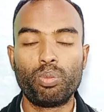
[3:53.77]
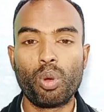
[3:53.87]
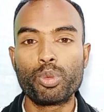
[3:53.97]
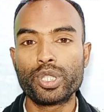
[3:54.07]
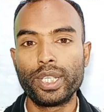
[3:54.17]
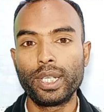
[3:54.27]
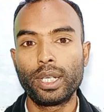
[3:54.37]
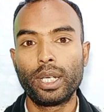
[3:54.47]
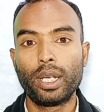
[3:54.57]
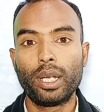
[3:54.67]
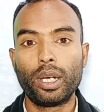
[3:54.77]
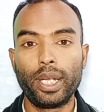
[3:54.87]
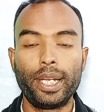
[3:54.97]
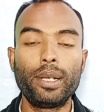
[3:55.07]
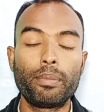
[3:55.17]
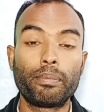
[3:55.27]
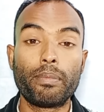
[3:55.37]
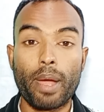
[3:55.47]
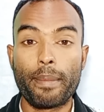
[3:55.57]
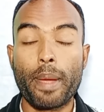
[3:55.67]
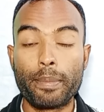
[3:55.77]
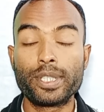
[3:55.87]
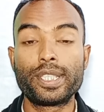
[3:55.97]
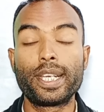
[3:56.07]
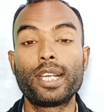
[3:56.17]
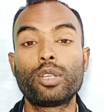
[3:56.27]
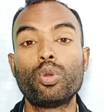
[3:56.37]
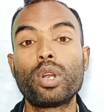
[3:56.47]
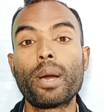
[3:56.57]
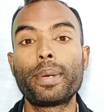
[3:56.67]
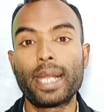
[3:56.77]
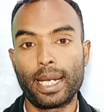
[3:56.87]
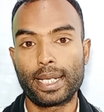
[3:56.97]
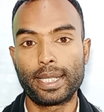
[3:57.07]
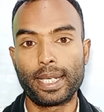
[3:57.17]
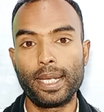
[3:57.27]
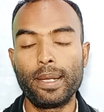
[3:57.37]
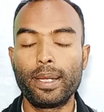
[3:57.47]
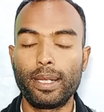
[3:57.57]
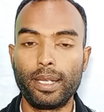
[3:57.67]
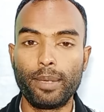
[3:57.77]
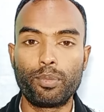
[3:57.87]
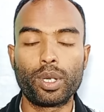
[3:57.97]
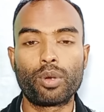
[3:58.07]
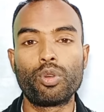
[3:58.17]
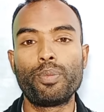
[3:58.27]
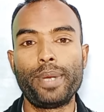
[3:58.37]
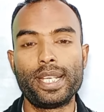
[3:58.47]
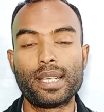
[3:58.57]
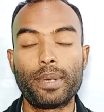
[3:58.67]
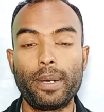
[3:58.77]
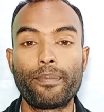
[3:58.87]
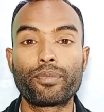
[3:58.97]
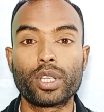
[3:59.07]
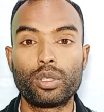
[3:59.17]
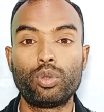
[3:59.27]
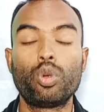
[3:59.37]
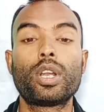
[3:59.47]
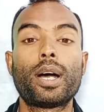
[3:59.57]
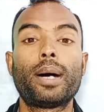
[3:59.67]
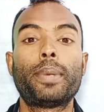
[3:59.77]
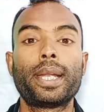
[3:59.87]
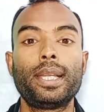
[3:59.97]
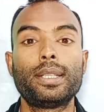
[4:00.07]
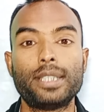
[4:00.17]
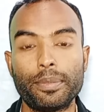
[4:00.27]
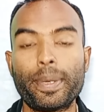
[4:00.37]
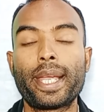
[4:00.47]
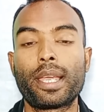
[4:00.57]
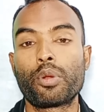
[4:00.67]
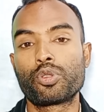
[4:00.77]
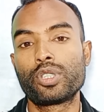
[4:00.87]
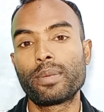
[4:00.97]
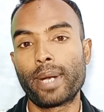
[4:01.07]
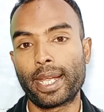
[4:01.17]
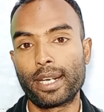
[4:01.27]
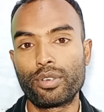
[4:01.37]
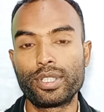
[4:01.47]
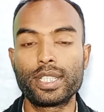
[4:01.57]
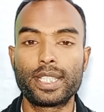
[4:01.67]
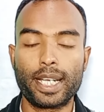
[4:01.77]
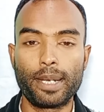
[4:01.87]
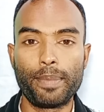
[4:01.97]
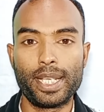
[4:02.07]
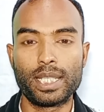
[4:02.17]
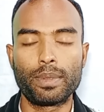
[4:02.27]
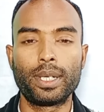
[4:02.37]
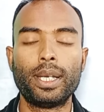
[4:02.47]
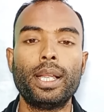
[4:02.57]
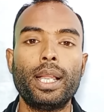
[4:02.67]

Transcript: ময়মনসিংহের ময়মনসিংহের দুর্গাবাড়ি এলাকা থেকে এই পোড়াগুলো পেয়ে যাবেন দুর্গাবাড়ি যে পাইকারি ওষুধের মার্কেট রয়েছে সেখানে পেয়ে যাবেন